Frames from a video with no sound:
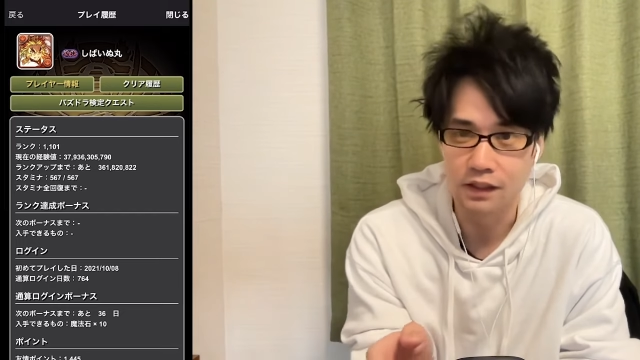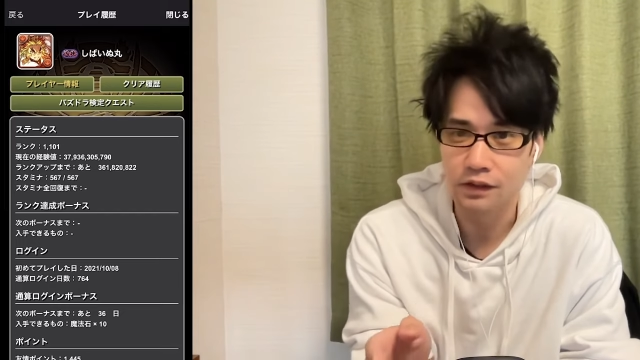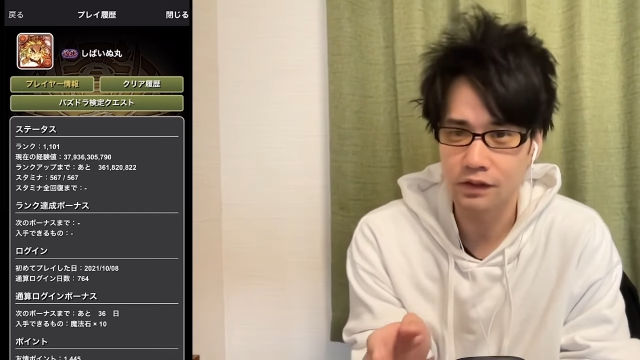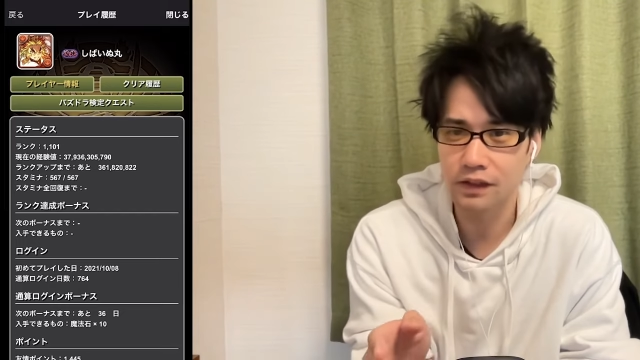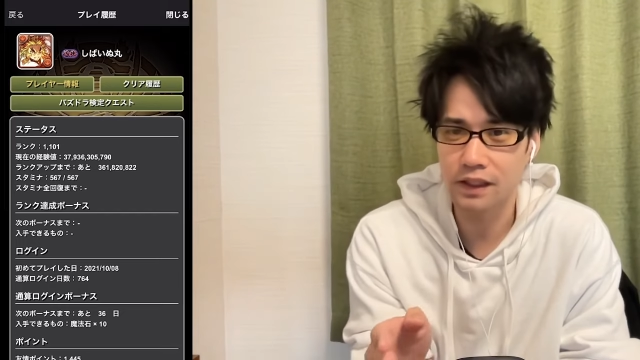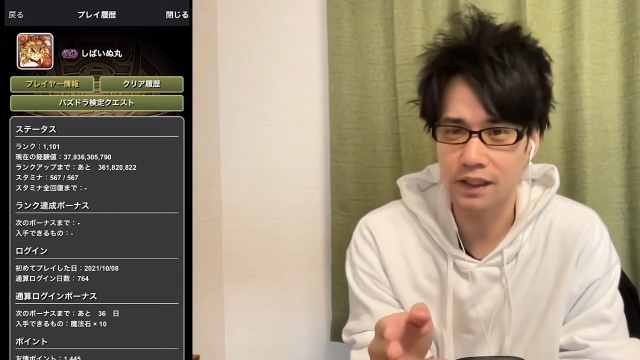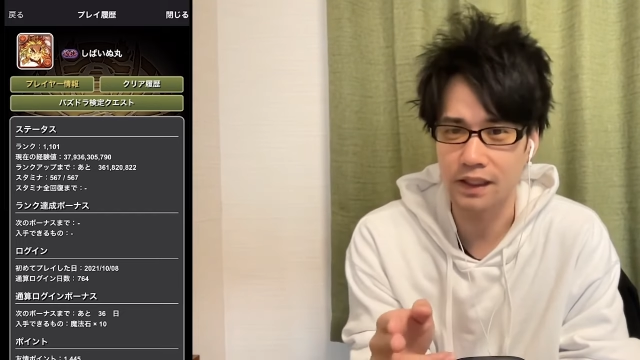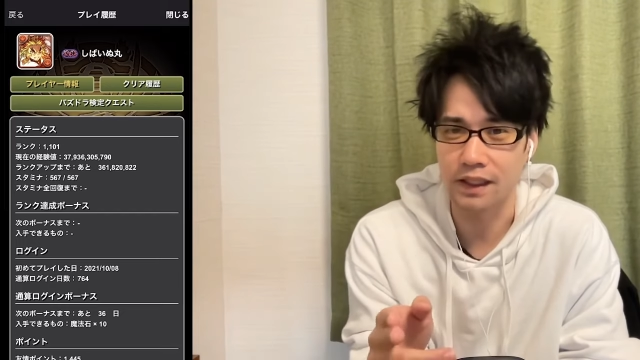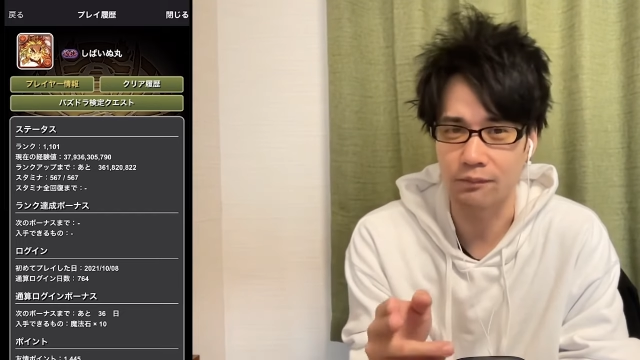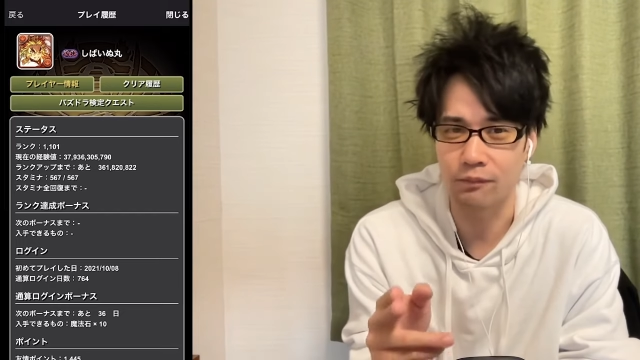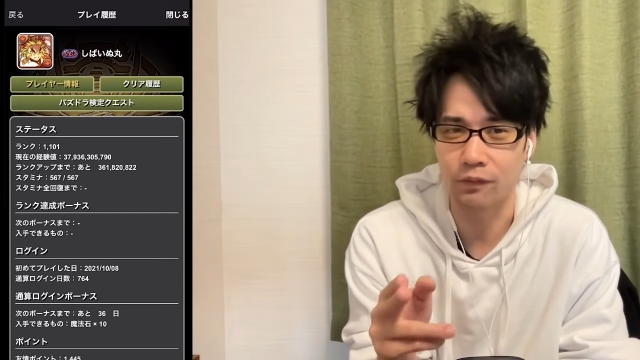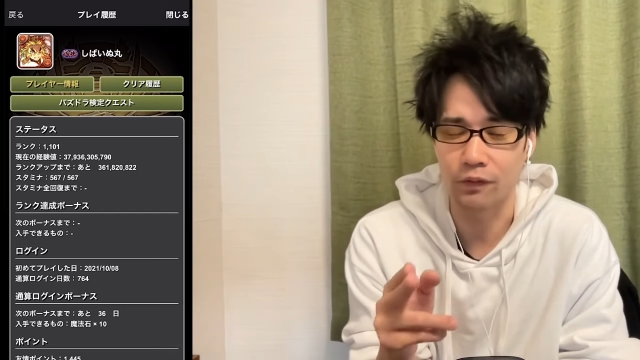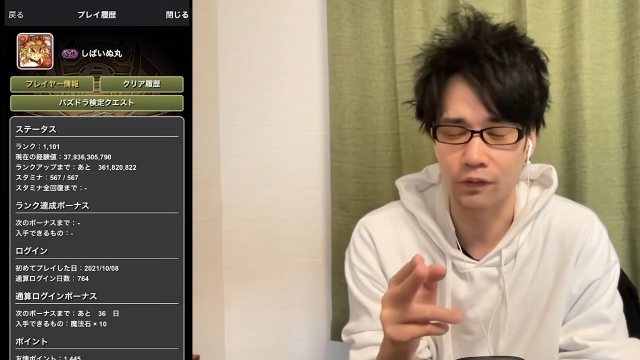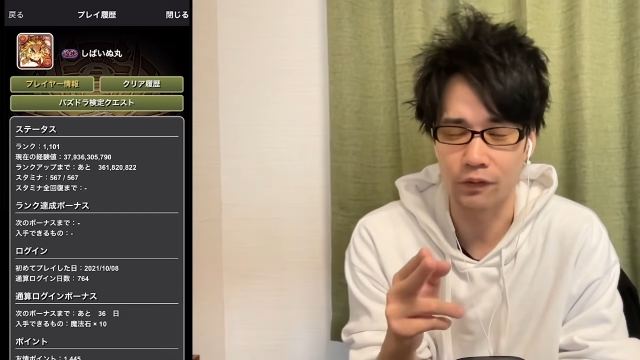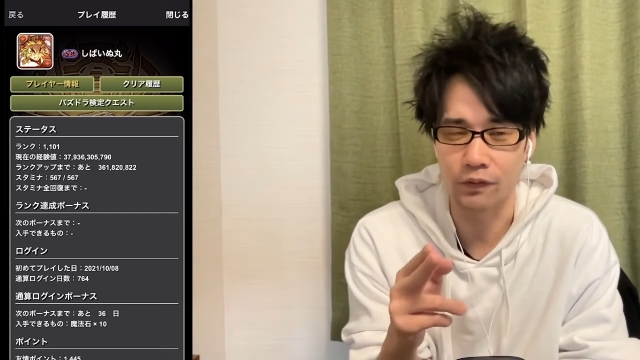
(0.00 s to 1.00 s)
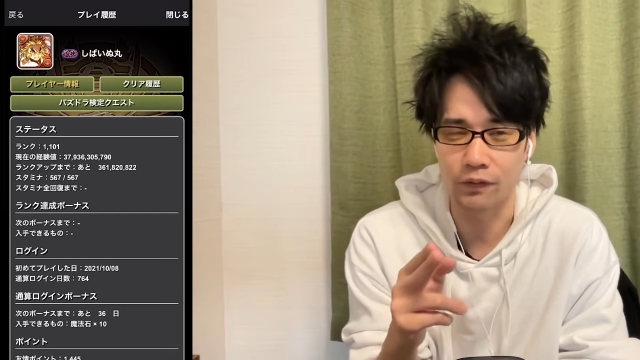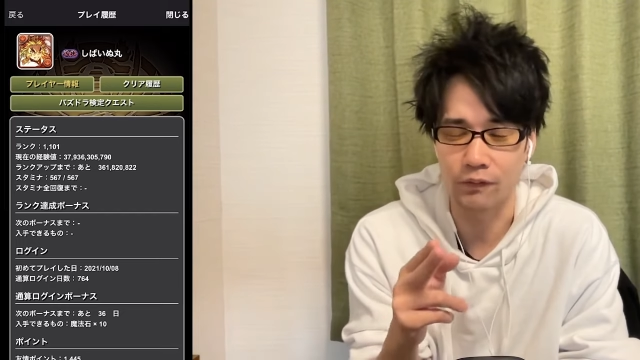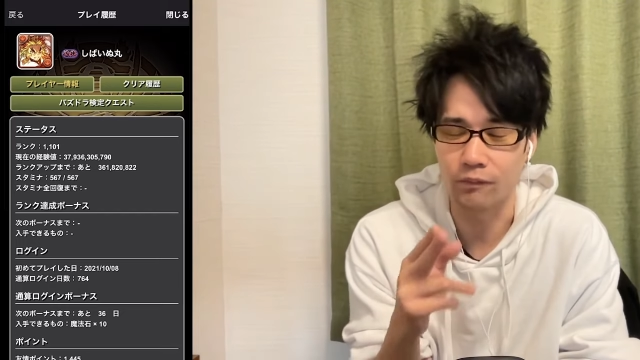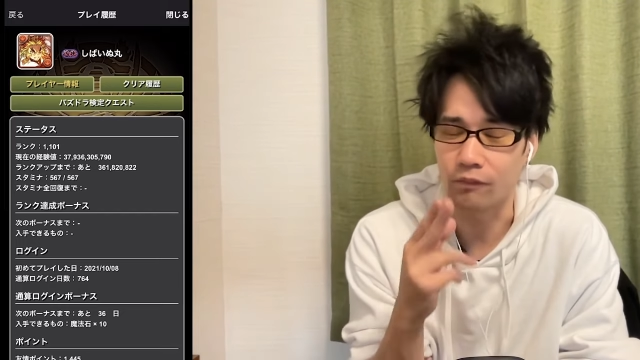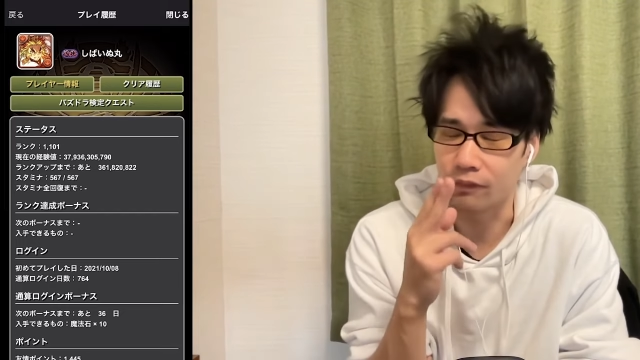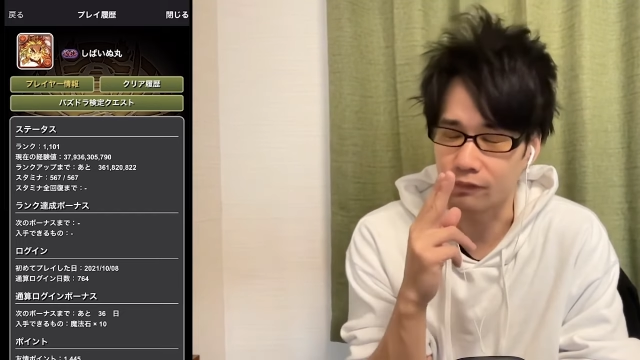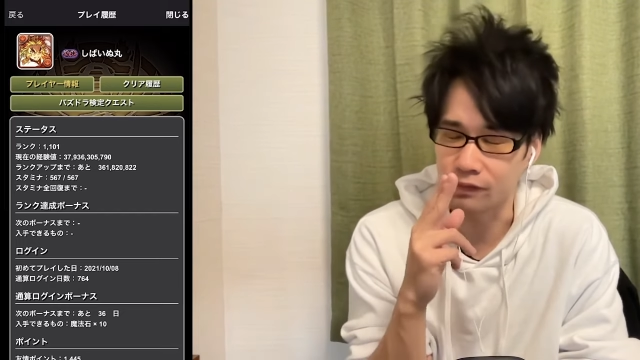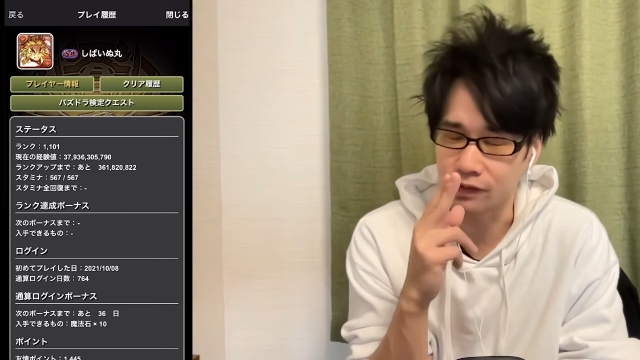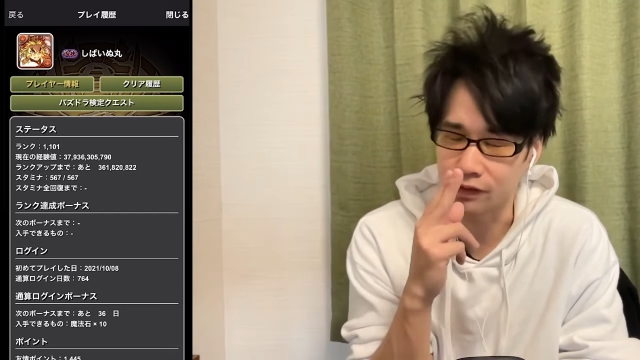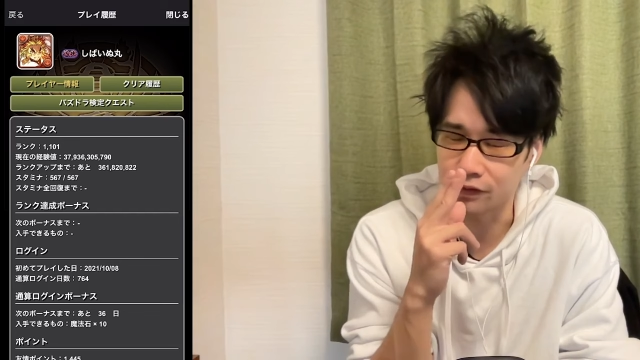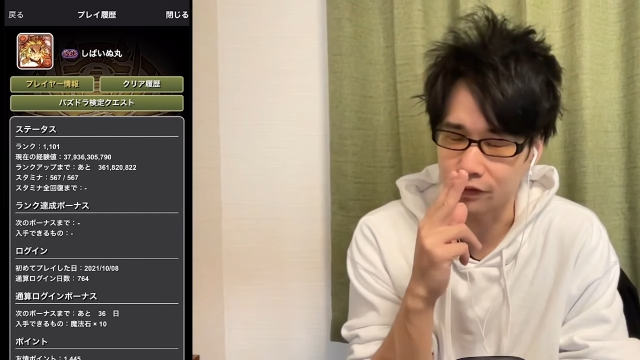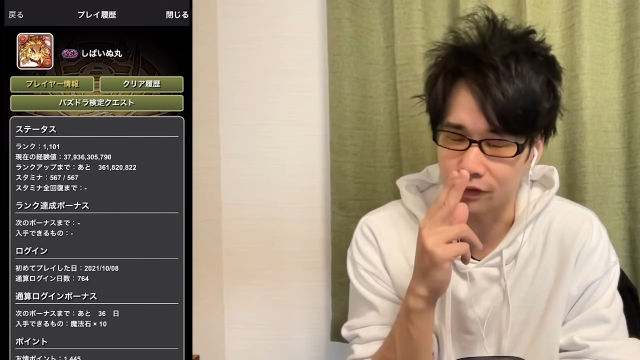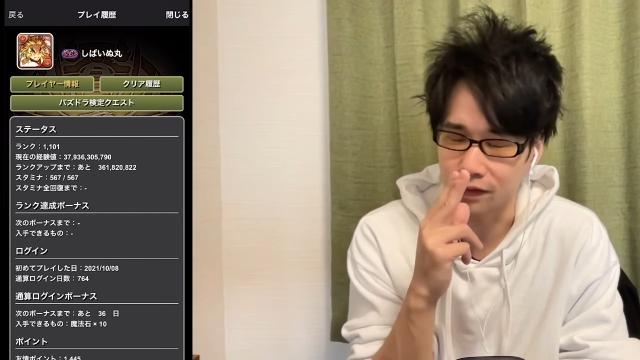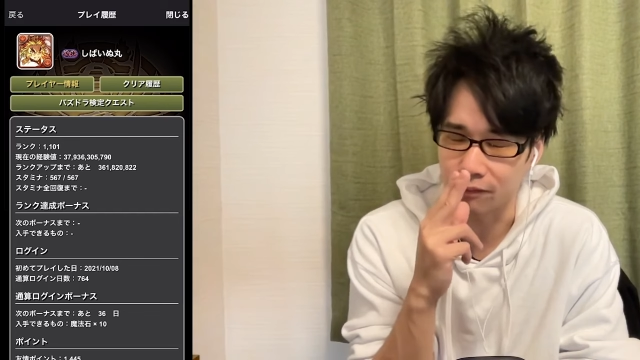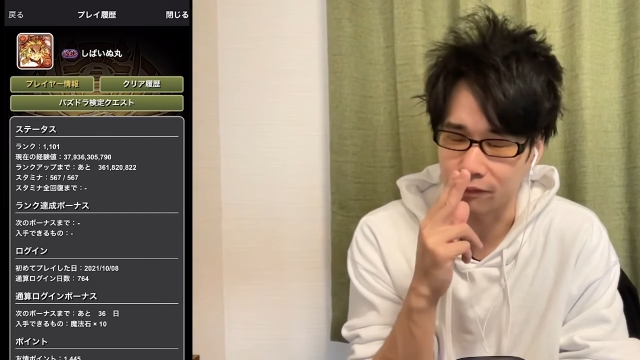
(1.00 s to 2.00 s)
それではね、もう、もうずっ
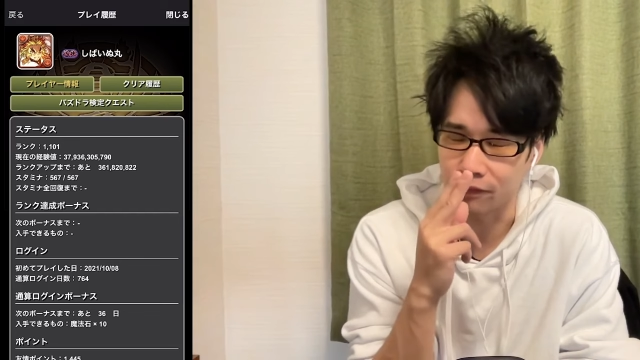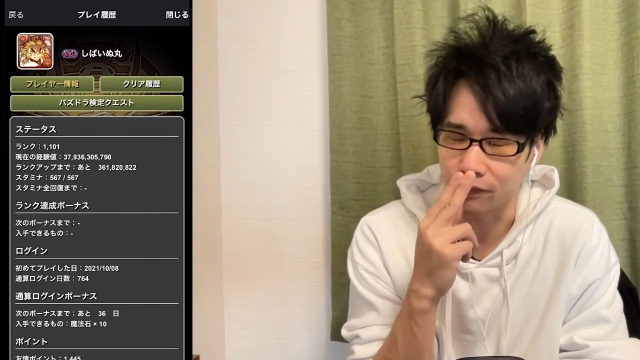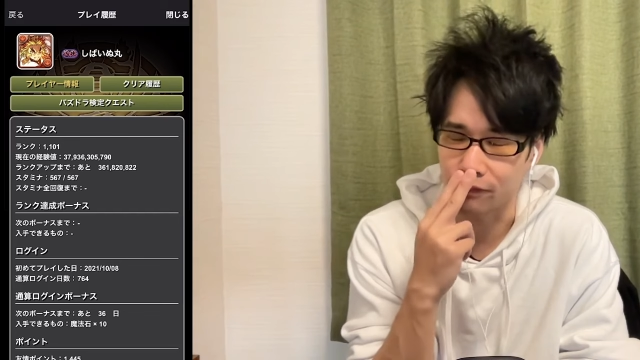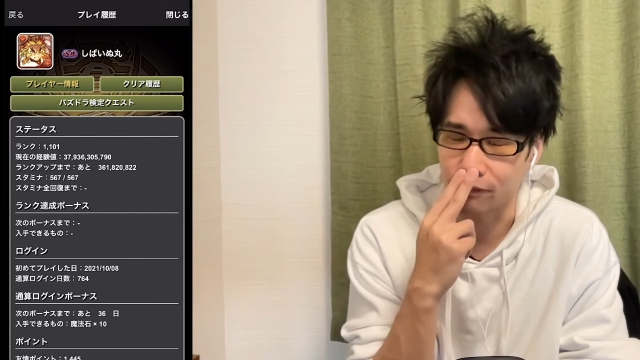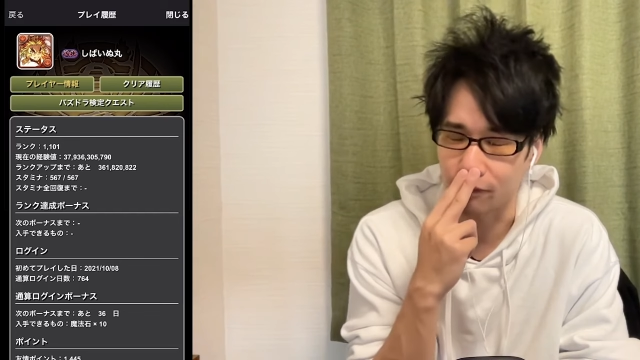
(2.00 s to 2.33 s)
とね、僕、